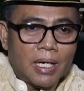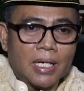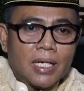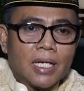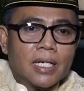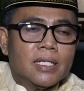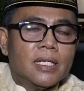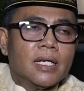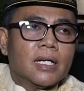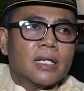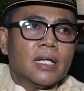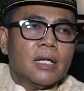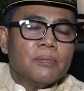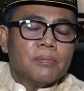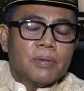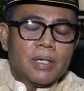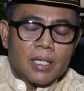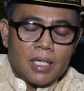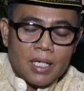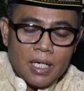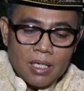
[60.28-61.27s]
banget ya
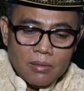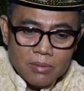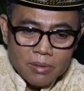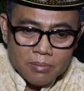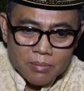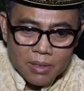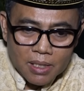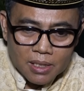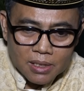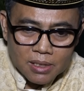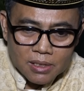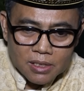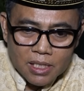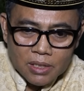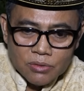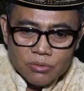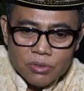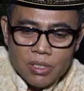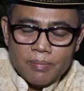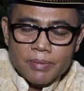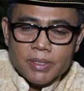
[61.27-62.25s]
kenapa kalau memang
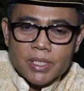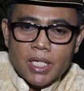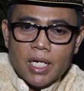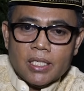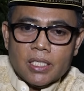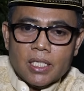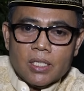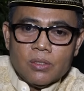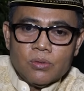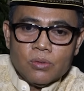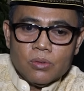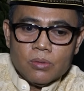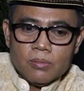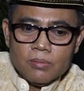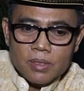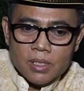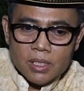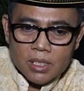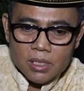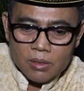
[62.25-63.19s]
dia sudah menjalankan hukuman